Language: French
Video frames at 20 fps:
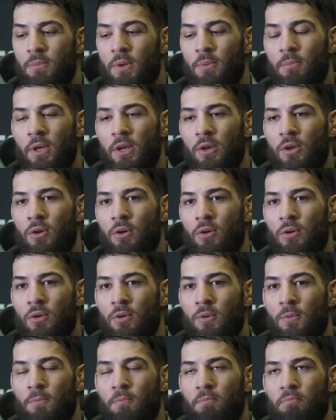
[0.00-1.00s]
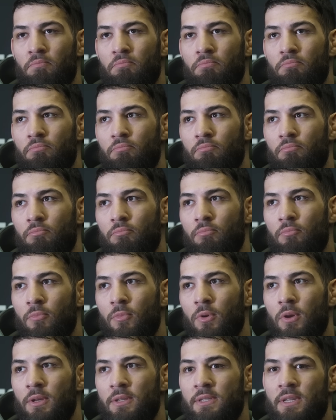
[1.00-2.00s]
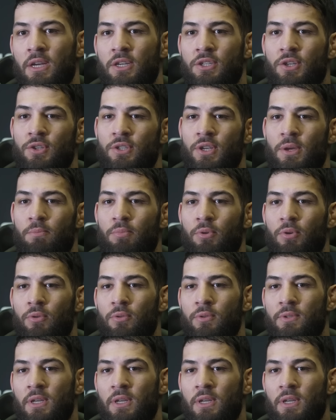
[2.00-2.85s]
Mais maintenant, ça a changé un peu.